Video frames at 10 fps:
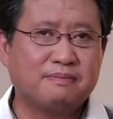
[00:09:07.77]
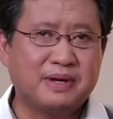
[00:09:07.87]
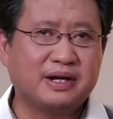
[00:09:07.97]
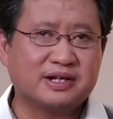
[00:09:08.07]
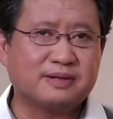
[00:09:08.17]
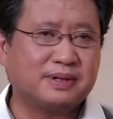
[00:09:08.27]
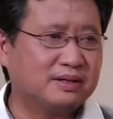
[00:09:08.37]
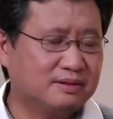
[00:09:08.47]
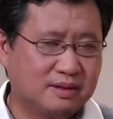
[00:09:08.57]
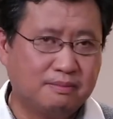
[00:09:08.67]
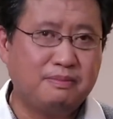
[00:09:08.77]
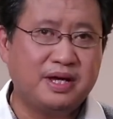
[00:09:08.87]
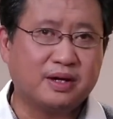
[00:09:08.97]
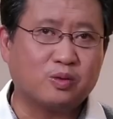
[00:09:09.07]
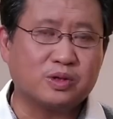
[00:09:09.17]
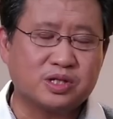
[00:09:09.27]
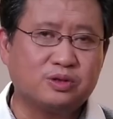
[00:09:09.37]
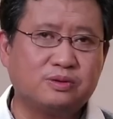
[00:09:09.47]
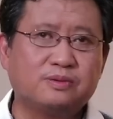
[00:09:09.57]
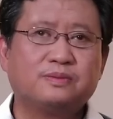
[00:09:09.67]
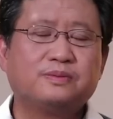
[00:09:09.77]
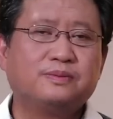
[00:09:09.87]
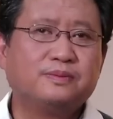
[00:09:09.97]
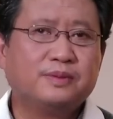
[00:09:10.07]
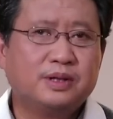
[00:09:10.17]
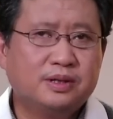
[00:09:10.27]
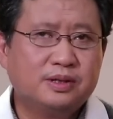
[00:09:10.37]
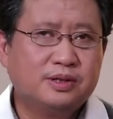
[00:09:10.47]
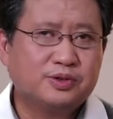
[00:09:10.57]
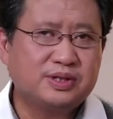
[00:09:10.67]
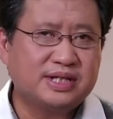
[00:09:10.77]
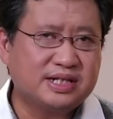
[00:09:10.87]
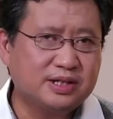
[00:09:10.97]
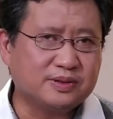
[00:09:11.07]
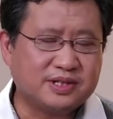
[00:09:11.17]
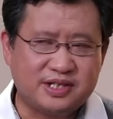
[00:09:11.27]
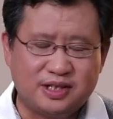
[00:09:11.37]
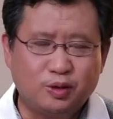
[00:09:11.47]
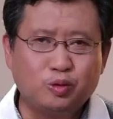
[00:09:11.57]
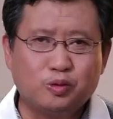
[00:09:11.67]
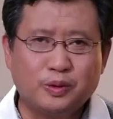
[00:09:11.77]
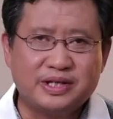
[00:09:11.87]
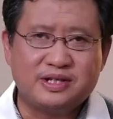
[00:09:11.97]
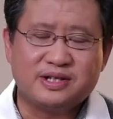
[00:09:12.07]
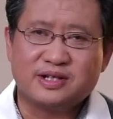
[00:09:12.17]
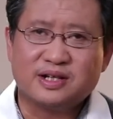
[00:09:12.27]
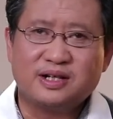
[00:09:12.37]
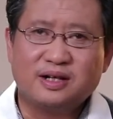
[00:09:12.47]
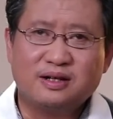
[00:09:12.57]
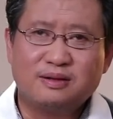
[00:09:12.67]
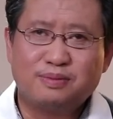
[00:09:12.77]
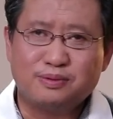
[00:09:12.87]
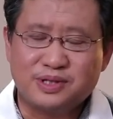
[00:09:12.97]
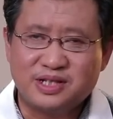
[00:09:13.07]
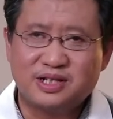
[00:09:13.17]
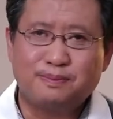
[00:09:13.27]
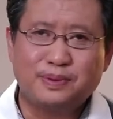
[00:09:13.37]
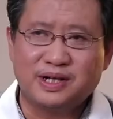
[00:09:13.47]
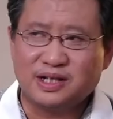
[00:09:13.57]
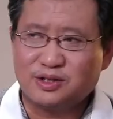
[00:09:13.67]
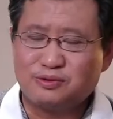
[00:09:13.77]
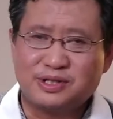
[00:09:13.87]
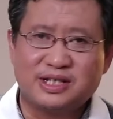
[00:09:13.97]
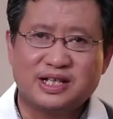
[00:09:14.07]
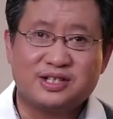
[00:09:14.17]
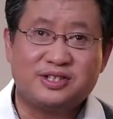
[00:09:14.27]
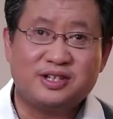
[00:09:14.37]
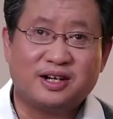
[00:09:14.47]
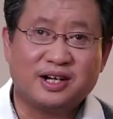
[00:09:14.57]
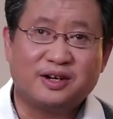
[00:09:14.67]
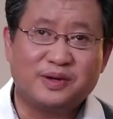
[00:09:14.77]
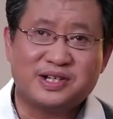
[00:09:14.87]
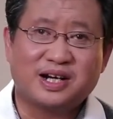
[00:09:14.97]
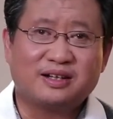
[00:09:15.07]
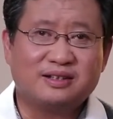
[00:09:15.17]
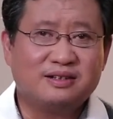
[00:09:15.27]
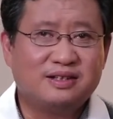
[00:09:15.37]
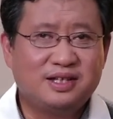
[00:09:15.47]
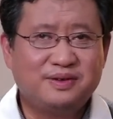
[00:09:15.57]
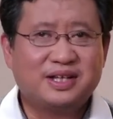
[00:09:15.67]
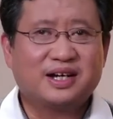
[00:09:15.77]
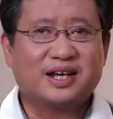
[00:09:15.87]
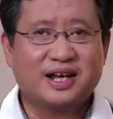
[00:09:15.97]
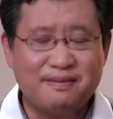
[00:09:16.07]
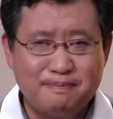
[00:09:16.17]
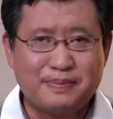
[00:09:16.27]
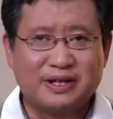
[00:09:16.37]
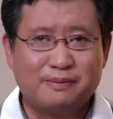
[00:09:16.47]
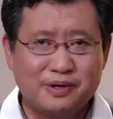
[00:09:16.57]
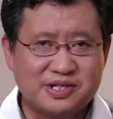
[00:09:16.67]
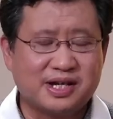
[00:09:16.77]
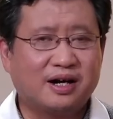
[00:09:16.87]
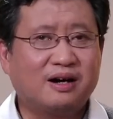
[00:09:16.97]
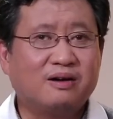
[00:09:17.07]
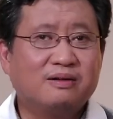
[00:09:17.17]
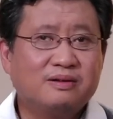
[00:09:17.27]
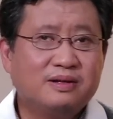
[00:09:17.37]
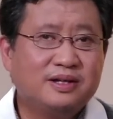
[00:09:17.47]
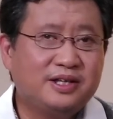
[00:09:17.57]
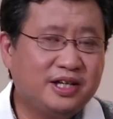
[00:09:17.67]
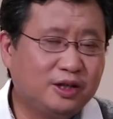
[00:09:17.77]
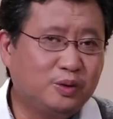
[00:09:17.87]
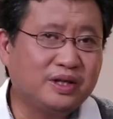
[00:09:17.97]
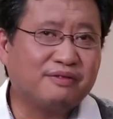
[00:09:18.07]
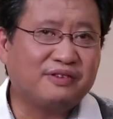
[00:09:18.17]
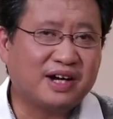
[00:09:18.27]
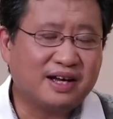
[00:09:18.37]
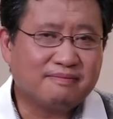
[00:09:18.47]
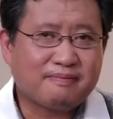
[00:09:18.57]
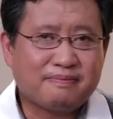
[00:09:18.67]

面临什么灭国之痛。所以在这种极度危机时刻，普京是不可能出现在 G 二零会场的，因为他根本都没有想好应对的方案。